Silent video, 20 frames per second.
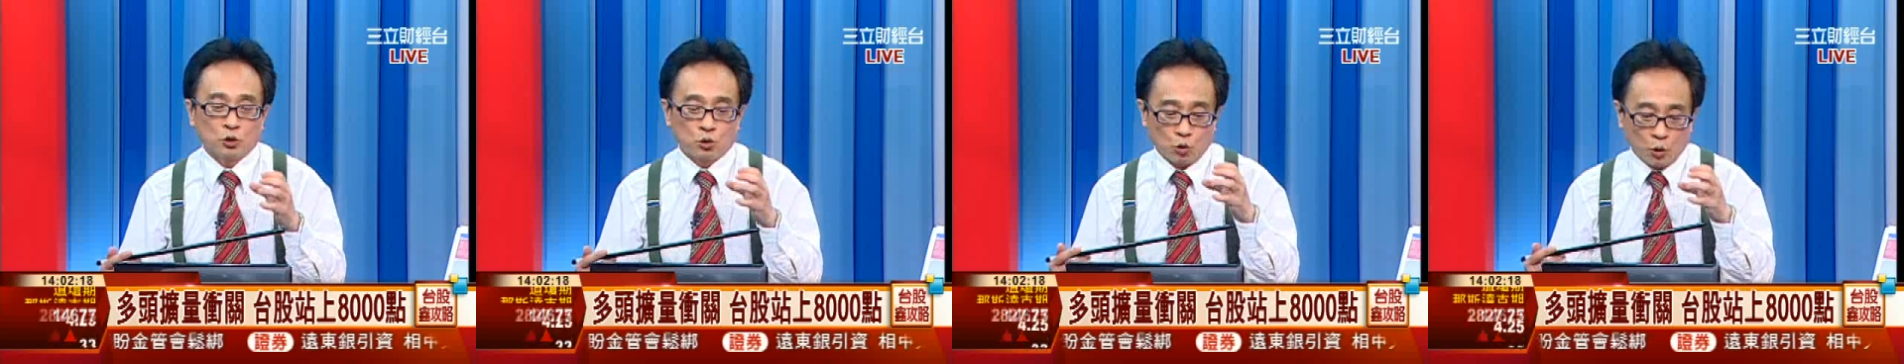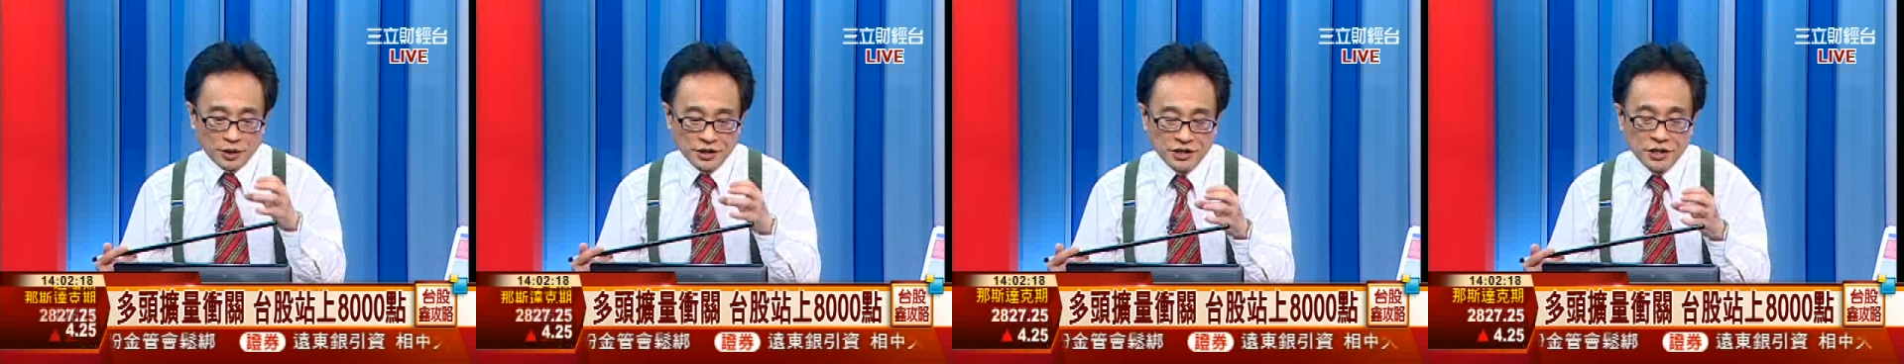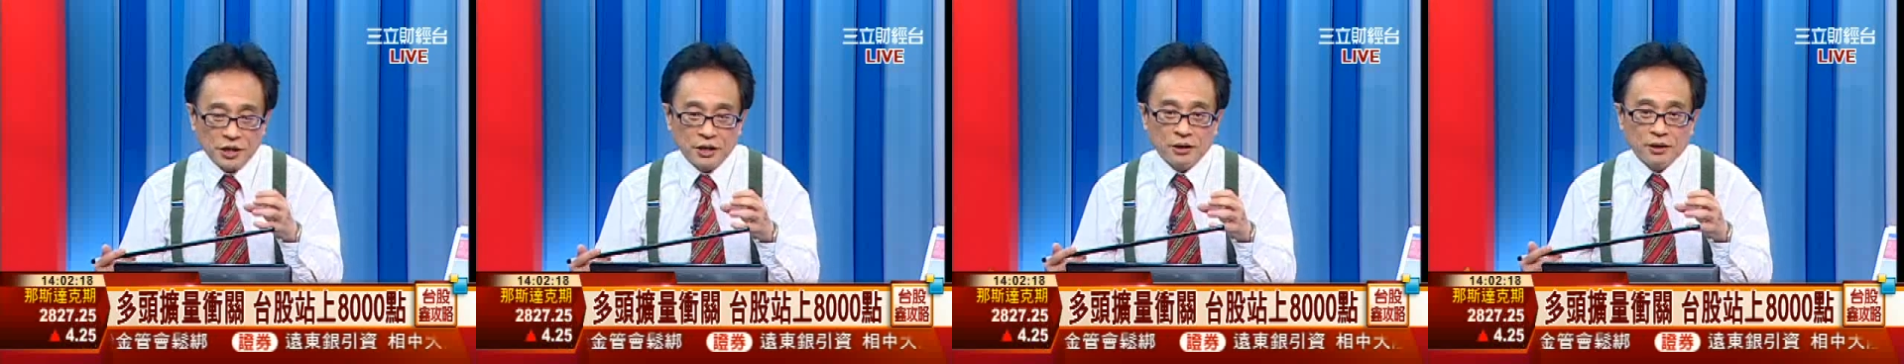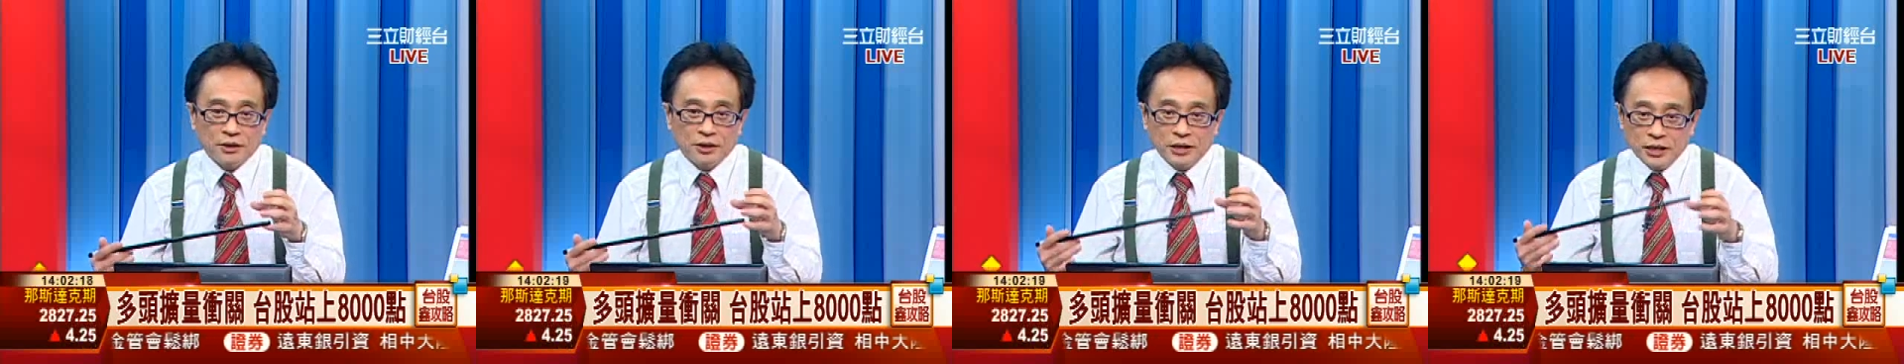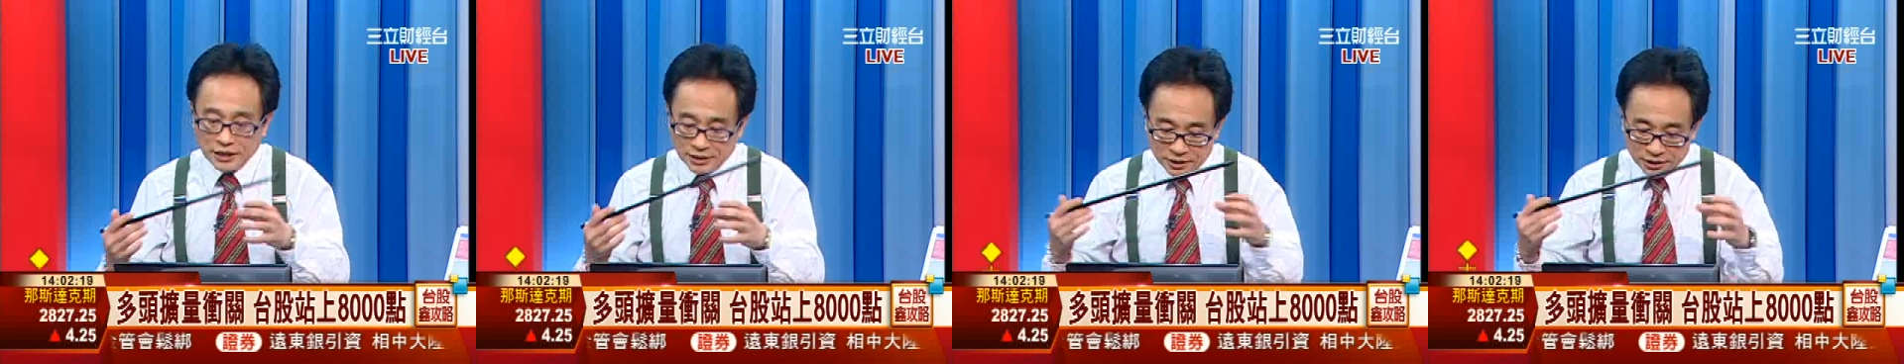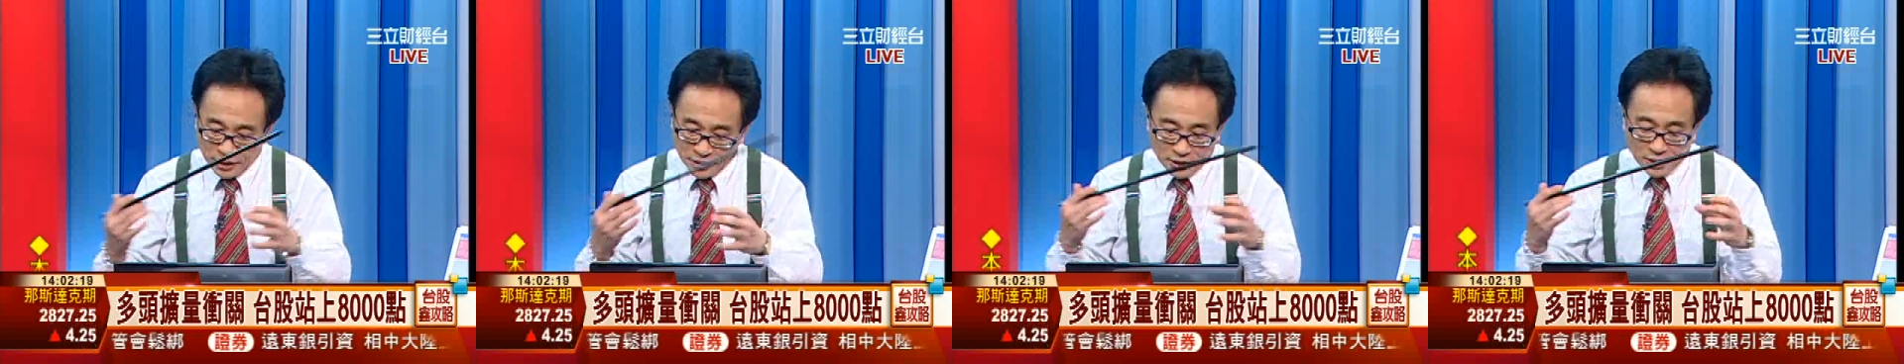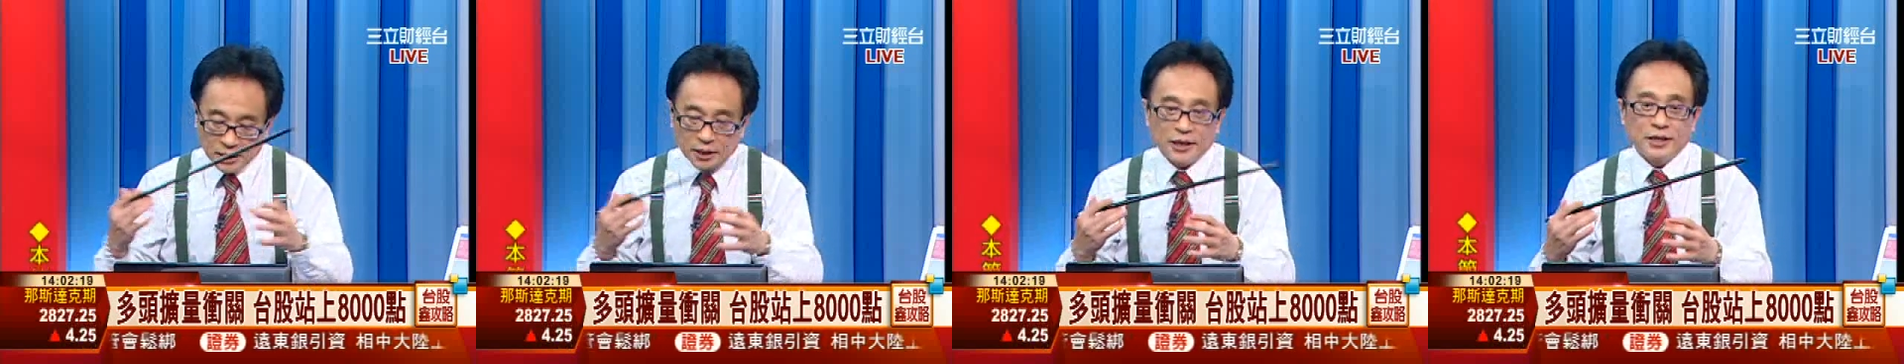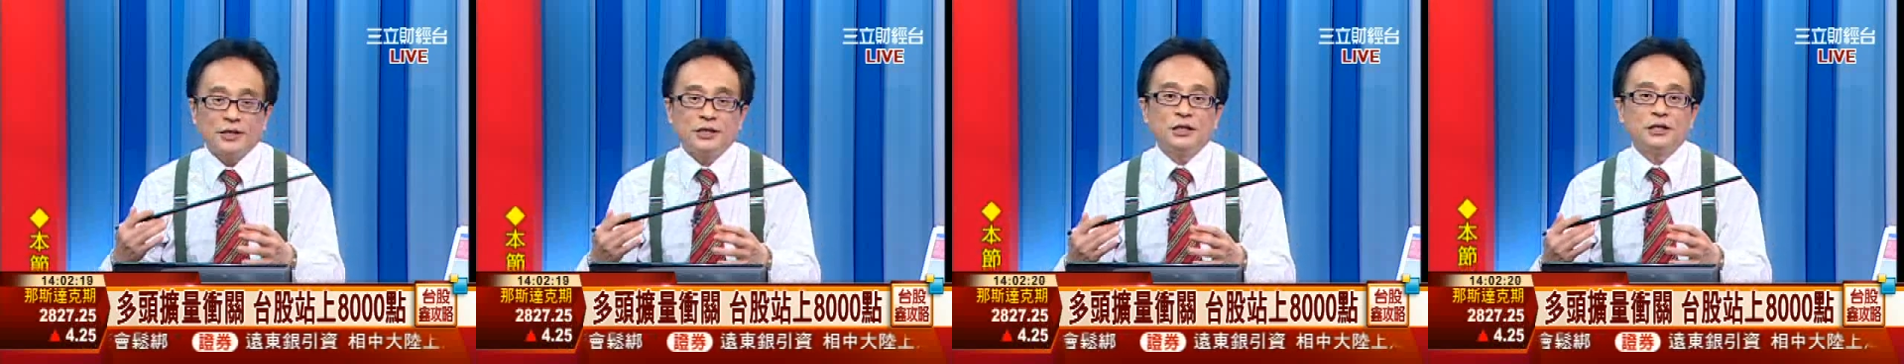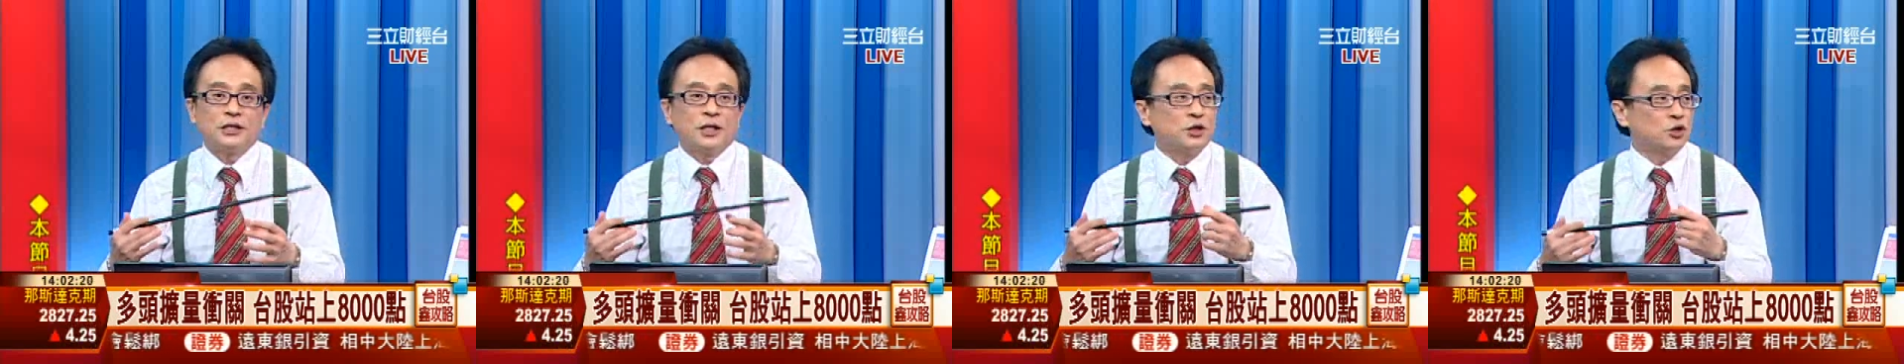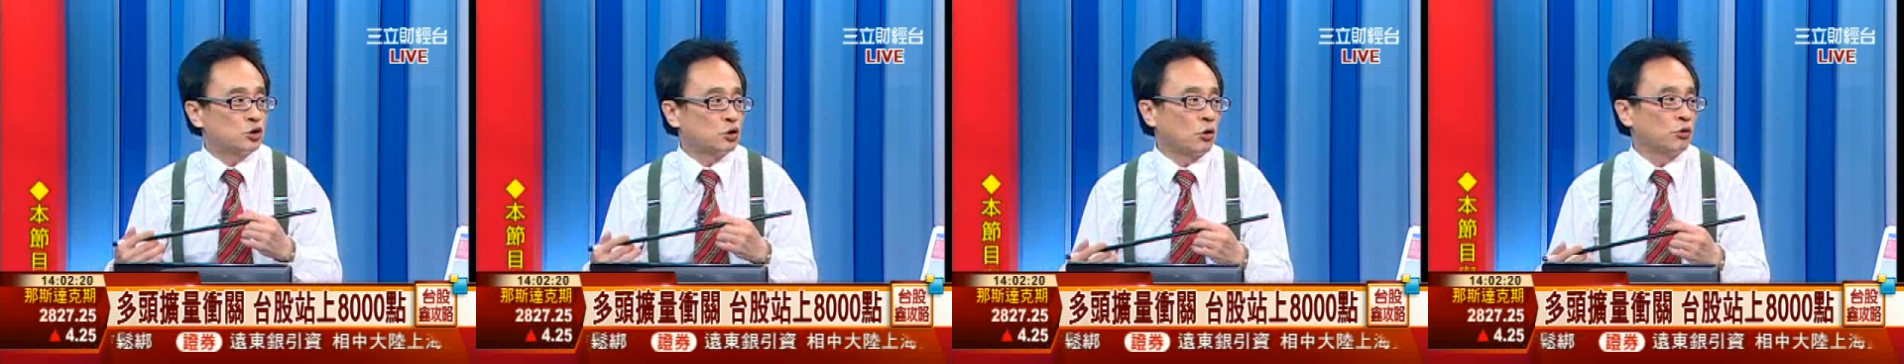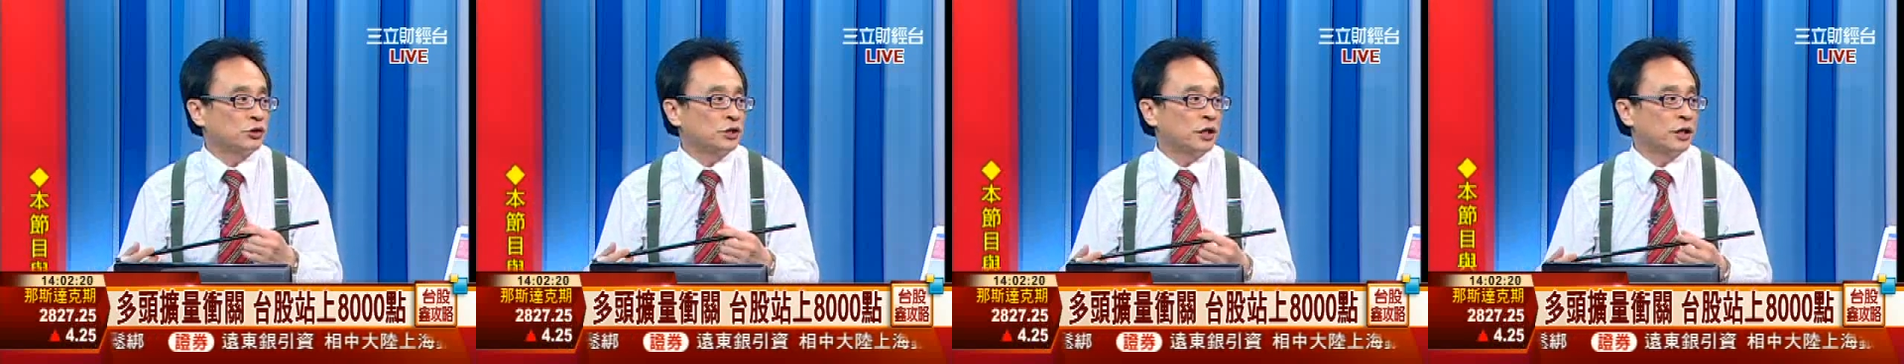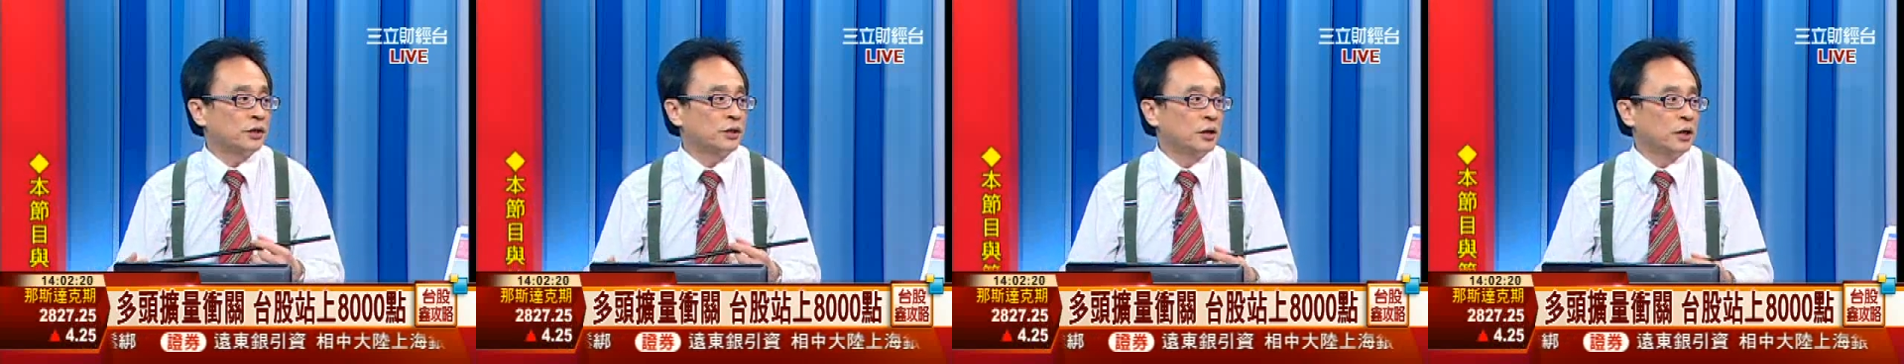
短线一直一直累积成中线。